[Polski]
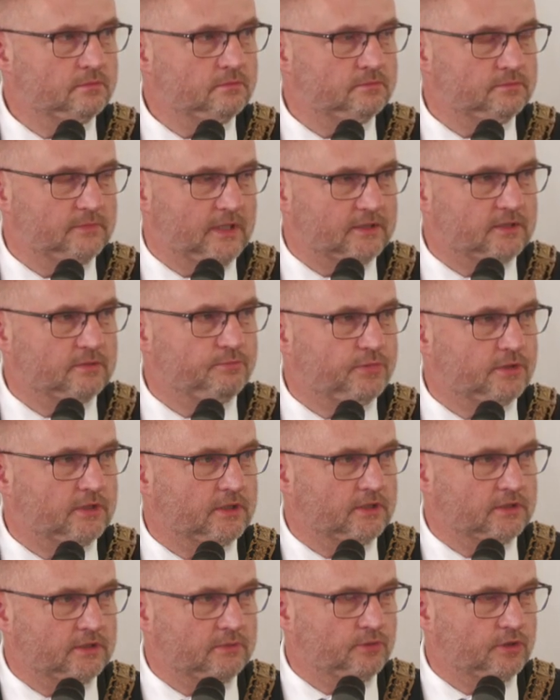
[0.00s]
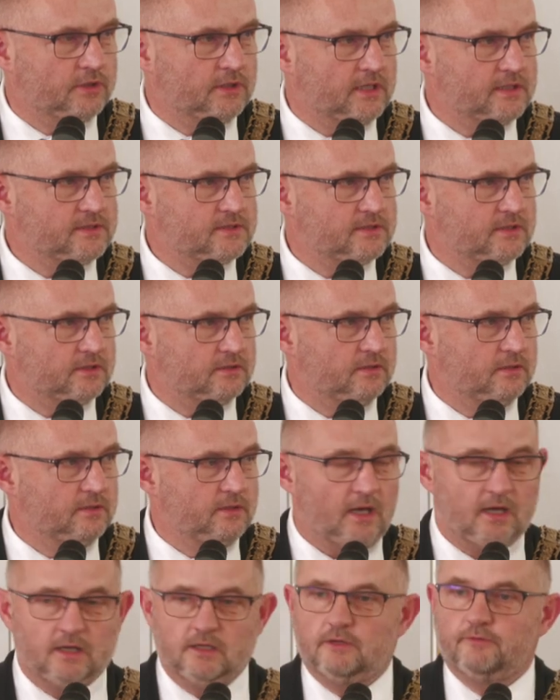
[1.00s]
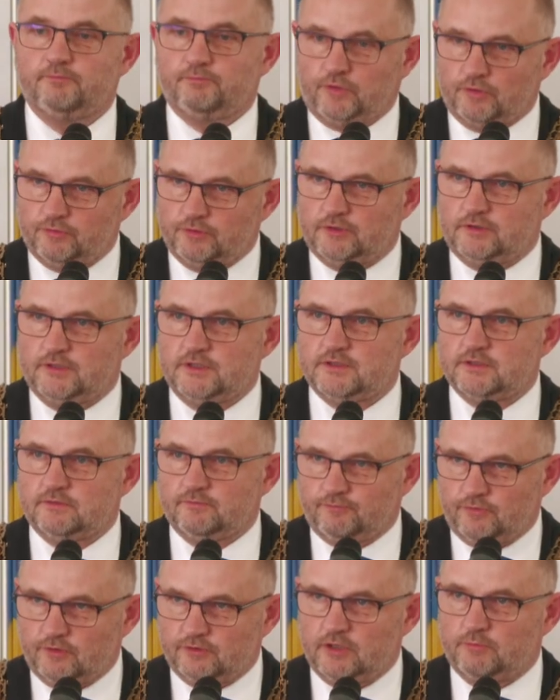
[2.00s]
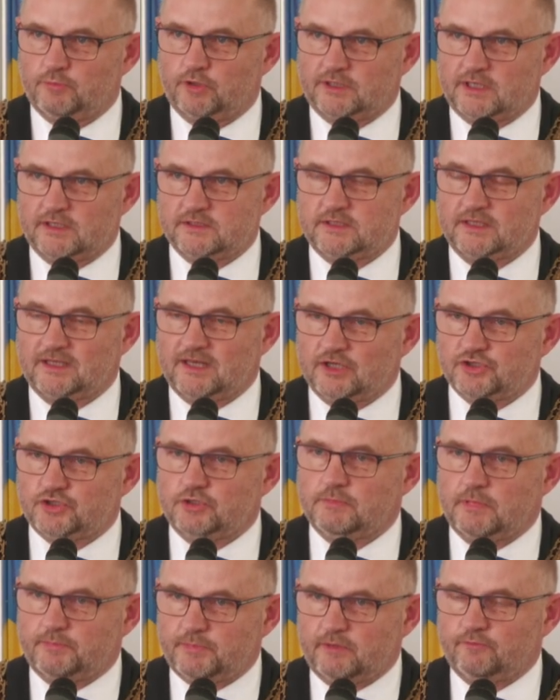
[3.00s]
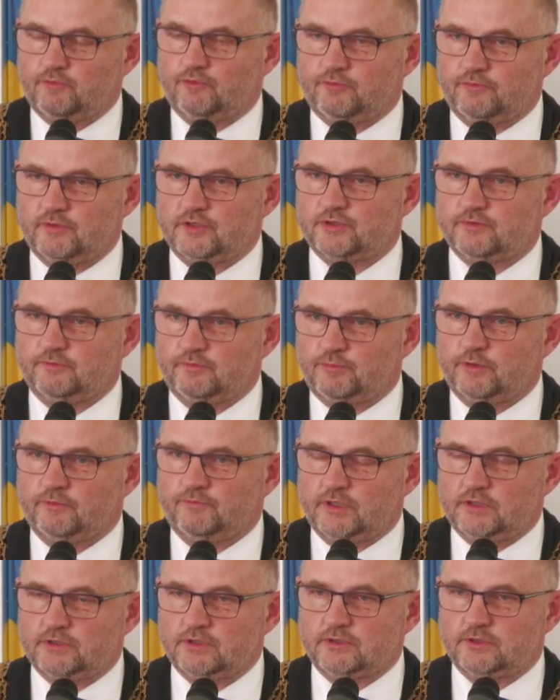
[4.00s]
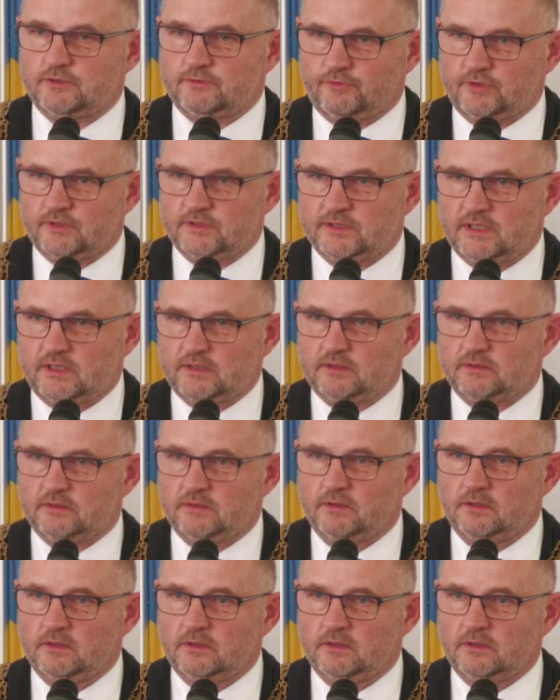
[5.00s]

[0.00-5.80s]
Na tym polega demokracja ale w, polityce, w demokracji każdy ma prawo również wypowiedzieć swoje zdanie.